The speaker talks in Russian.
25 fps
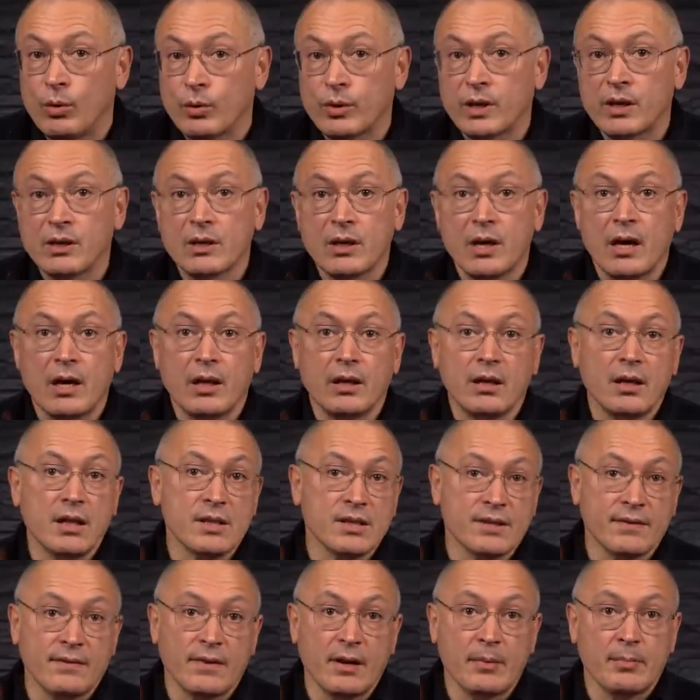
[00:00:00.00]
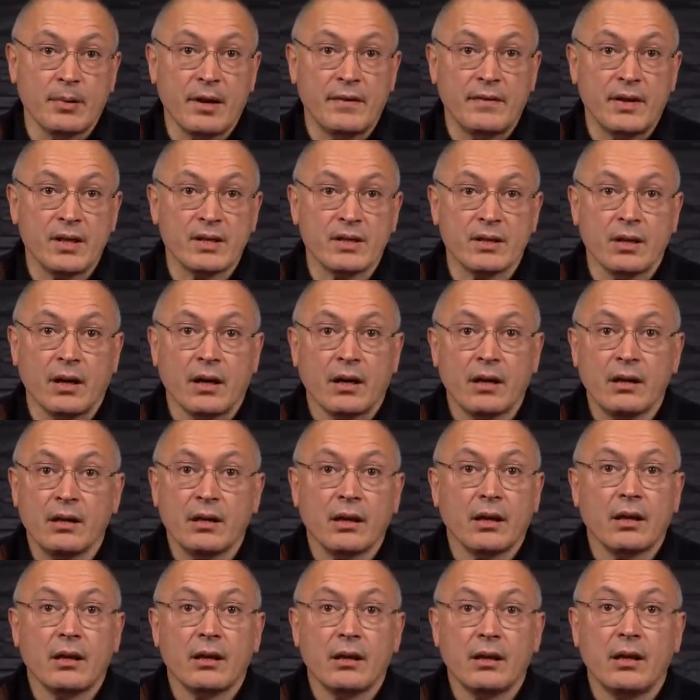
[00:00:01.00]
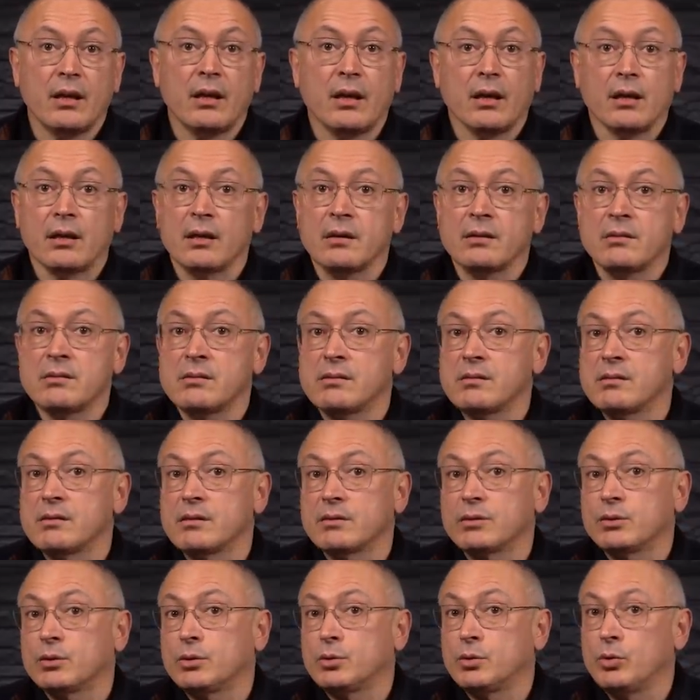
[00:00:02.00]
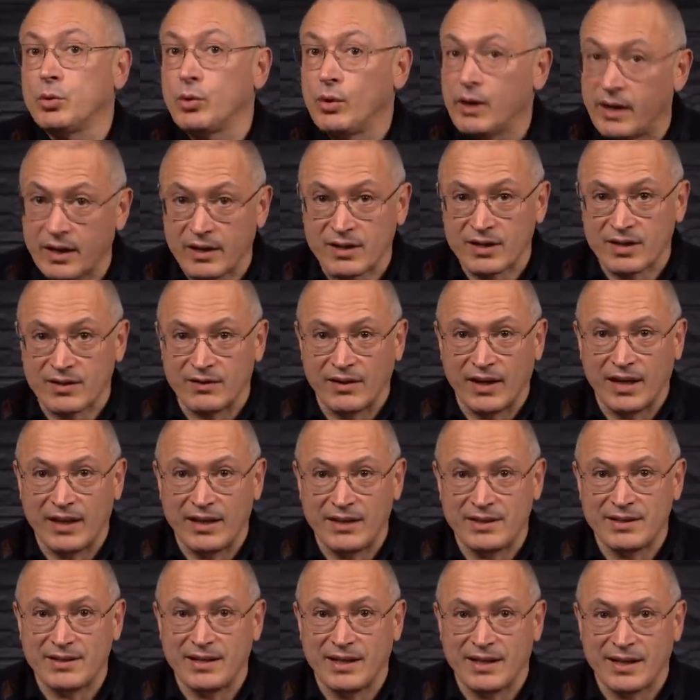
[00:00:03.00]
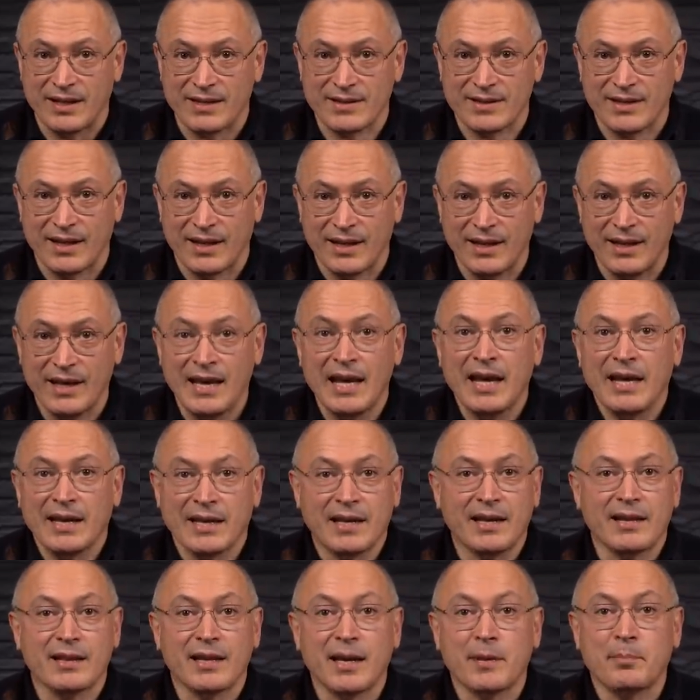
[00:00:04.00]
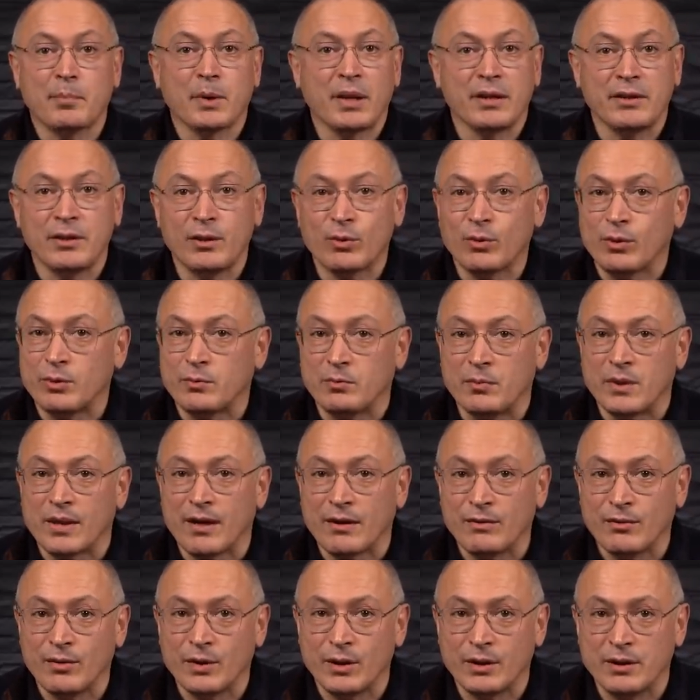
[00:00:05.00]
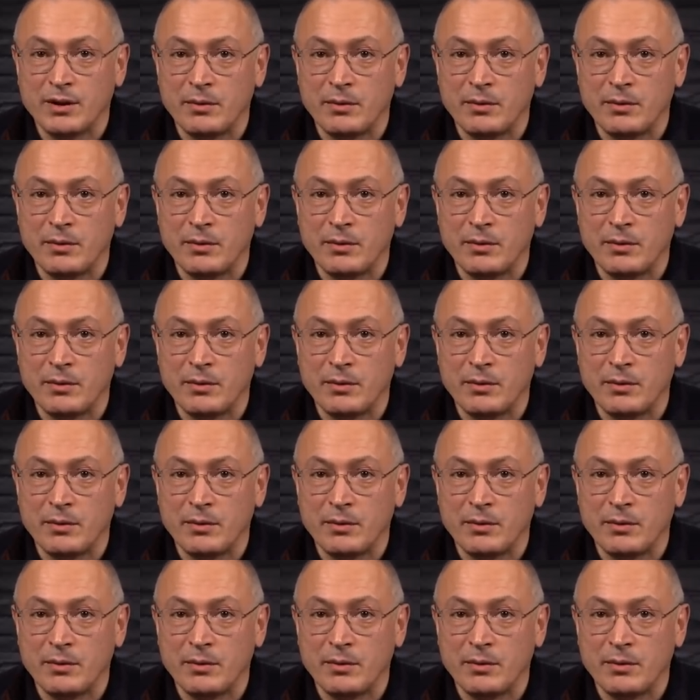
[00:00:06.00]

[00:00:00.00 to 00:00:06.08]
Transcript: У Китая есть своя повестка и только свои интересы. Китай планирует мировое